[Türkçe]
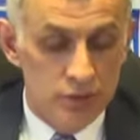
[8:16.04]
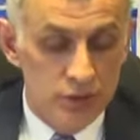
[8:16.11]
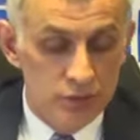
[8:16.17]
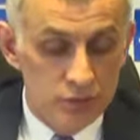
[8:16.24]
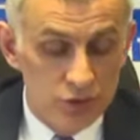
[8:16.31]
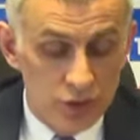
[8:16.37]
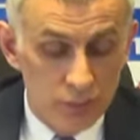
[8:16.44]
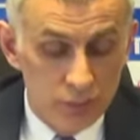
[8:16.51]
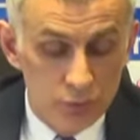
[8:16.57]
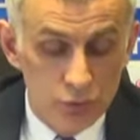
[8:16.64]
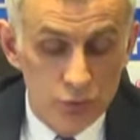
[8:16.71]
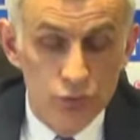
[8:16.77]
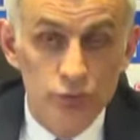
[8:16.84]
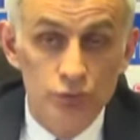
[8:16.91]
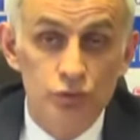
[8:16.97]
Bizim
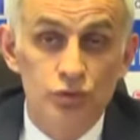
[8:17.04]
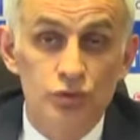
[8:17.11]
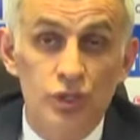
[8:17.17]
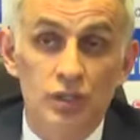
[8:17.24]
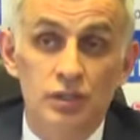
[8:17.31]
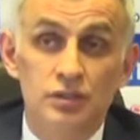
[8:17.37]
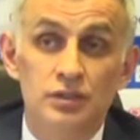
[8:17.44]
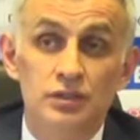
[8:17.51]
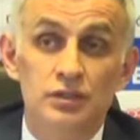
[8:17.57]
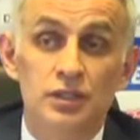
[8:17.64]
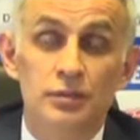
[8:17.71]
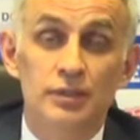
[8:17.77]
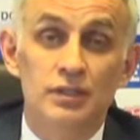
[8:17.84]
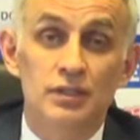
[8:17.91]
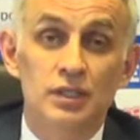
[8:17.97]
şampiyonluğumuz çalındığı
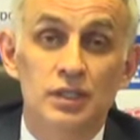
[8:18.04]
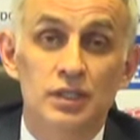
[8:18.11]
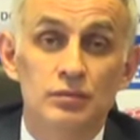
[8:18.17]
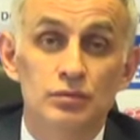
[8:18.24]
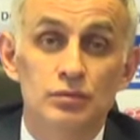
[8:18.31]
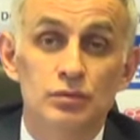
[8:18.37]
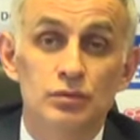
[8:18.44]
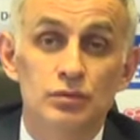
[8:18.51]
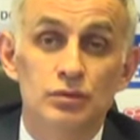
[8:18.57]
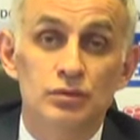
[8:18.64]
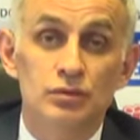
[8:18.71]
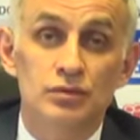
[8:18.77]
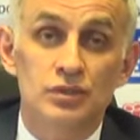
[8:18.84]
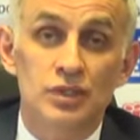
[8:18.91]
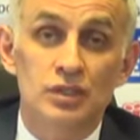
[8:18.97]
zaman da bu
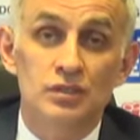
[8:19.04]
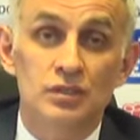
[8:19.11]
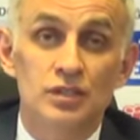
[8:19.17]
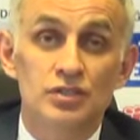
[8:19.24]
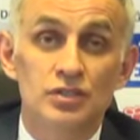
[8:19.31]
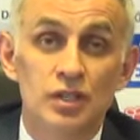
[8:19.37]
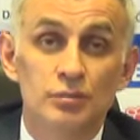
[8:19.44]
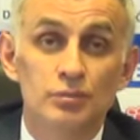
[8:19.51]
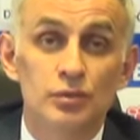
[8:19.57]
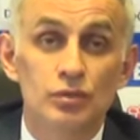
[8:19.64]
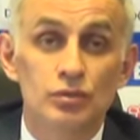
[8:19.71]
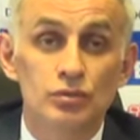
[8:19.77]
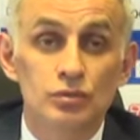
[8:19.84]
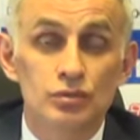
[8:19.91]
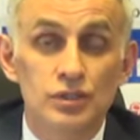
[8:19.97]
çalınan
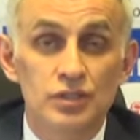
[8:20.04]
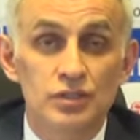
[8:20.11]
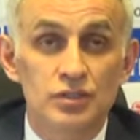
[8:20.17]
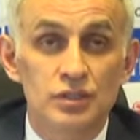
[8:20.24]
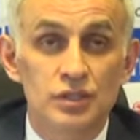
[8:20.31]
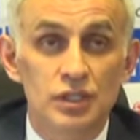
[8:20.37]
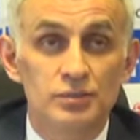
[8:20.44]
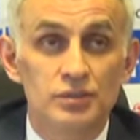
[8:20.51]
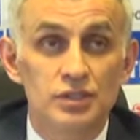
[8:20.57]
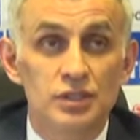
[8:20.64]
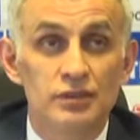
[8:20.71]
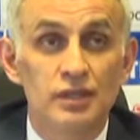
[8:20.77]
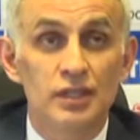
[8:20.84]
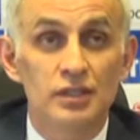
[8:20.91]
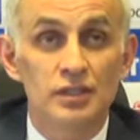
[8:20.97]
şampiyonluğu tescilleyip
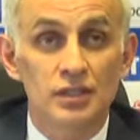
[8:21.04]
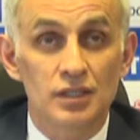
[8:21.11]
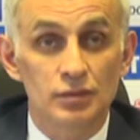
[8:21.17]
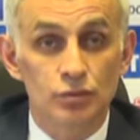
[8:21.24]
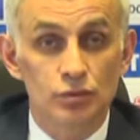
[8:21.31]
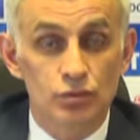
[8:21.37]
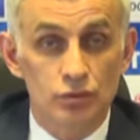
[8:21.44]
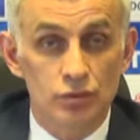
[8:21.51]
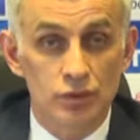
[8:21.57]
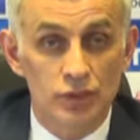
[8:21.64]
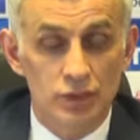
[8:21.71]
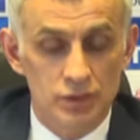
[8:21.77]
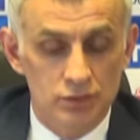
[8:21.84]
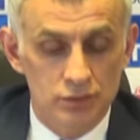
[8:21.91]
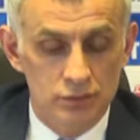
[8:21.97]
size verenler de bu
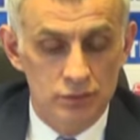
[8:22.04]
kurullar.